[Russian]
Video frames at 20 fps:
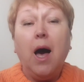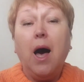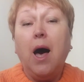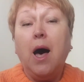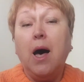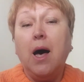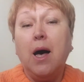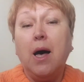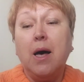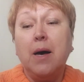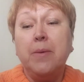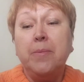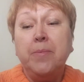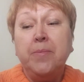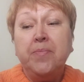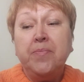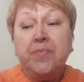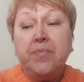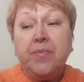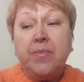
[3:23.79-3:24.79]
А
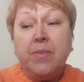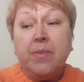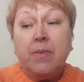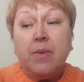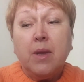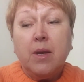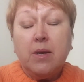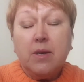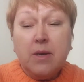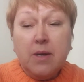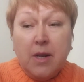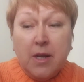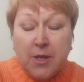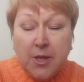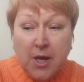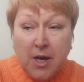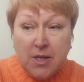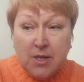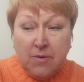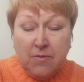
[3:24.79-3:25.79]

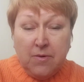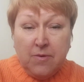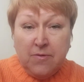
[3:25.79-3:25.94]
летать